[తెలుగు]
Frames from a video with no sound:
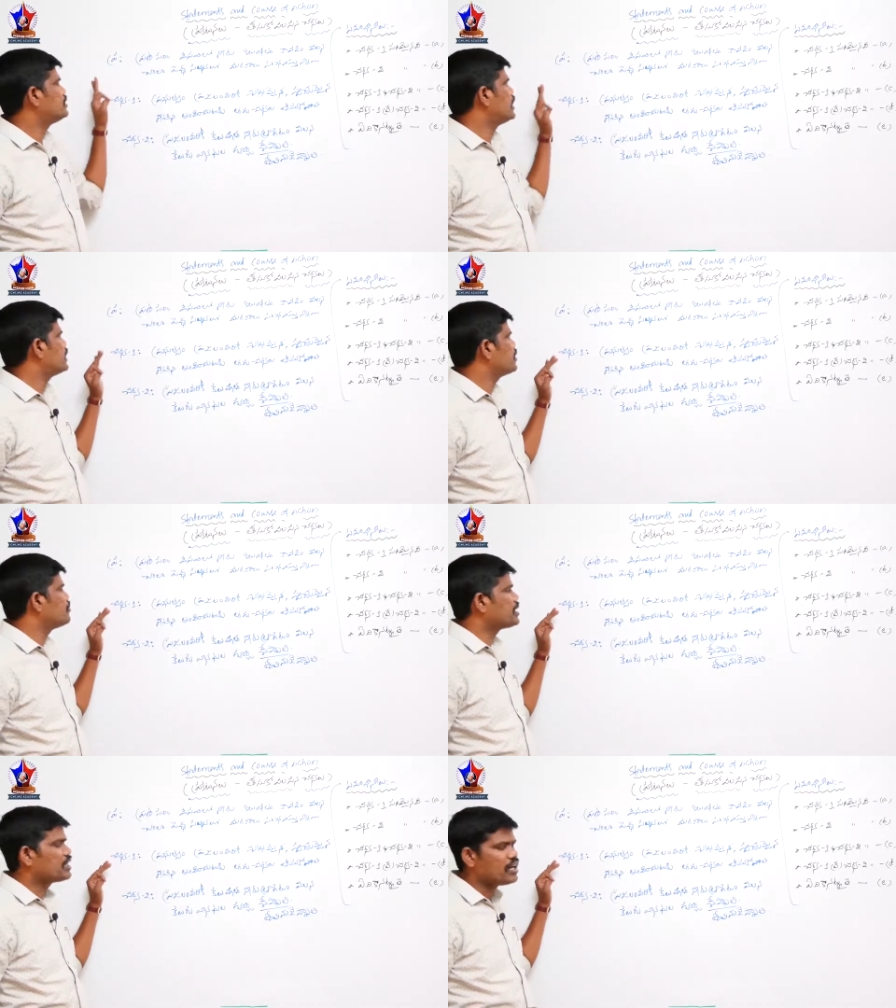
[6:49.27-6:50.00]
దానికి
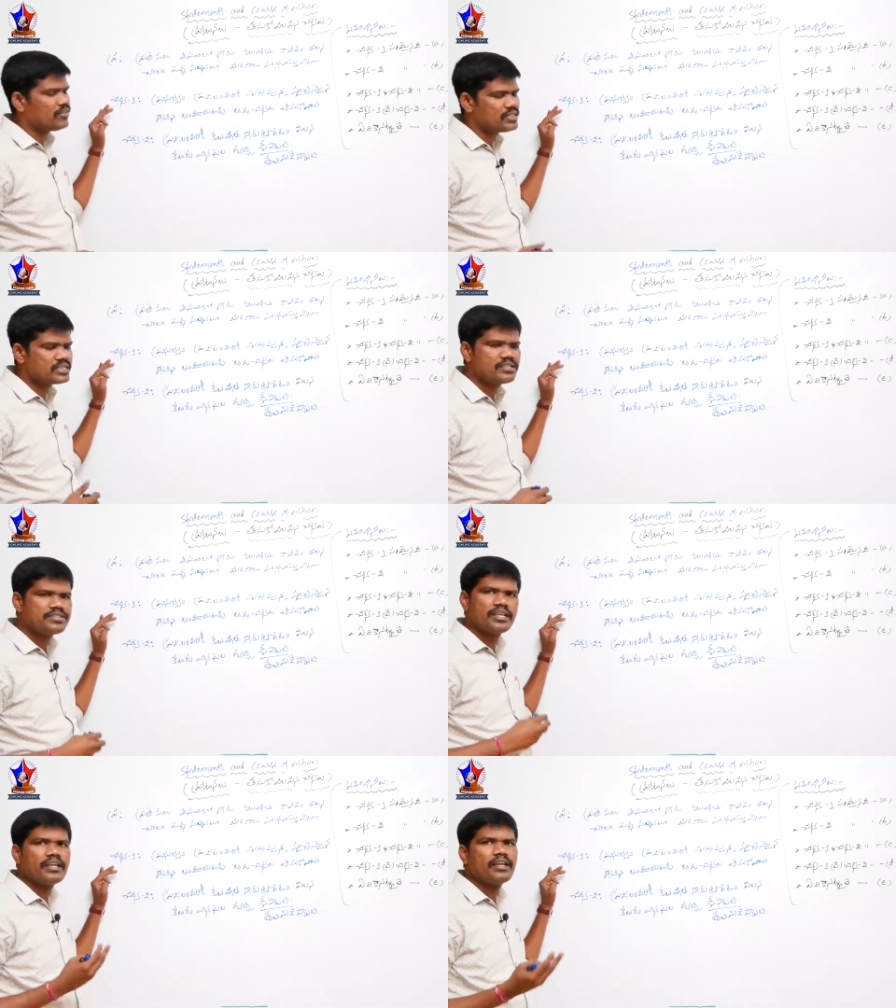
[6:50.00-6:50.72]
మరి కావాల్సిన
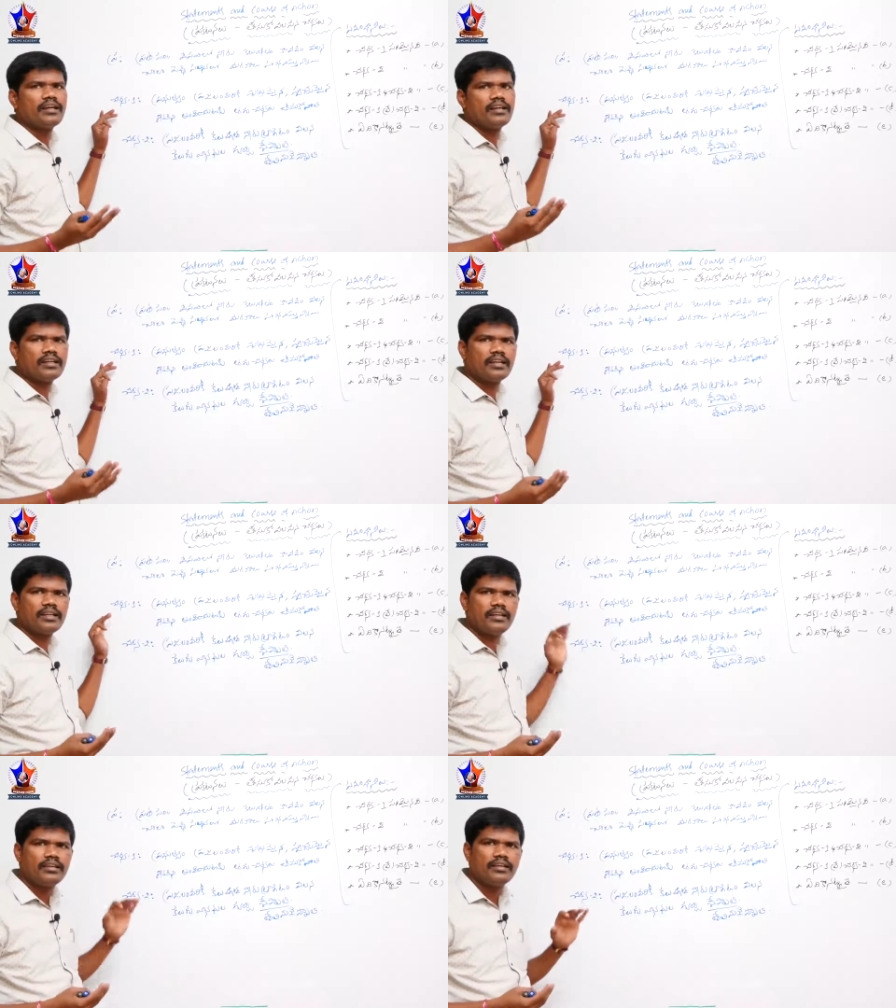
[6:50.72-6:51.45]
చర్య అంటే